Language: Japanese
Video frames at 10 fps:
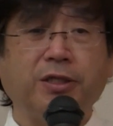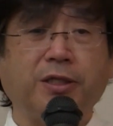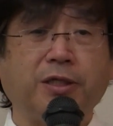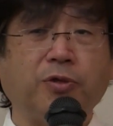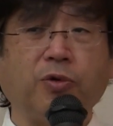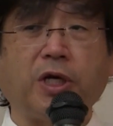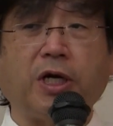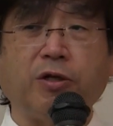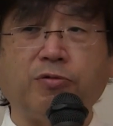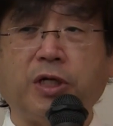えー、世の
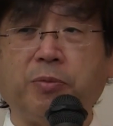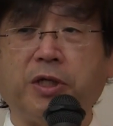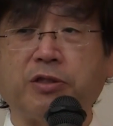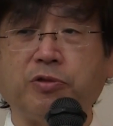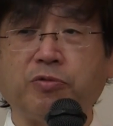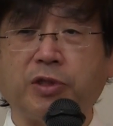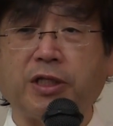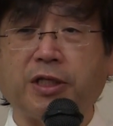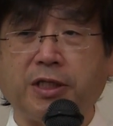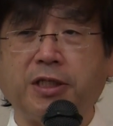中への恨みが強く
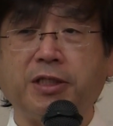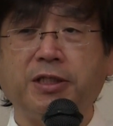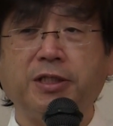なったり